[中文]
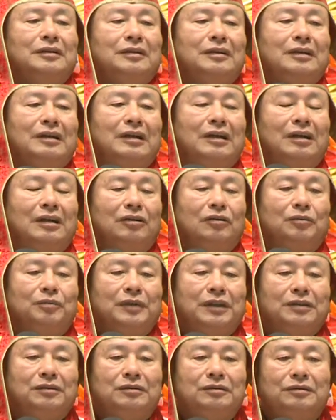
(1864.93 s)
啊，我
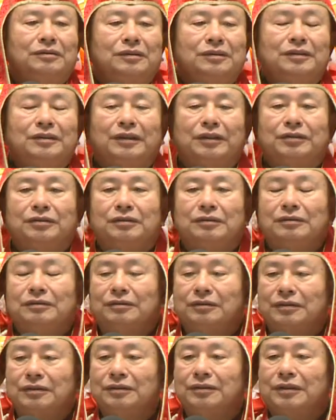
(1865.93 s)
们今年
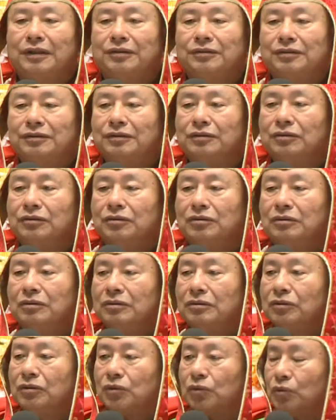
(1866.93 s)
今天是
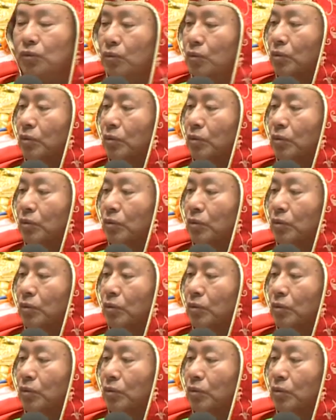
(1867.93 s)
初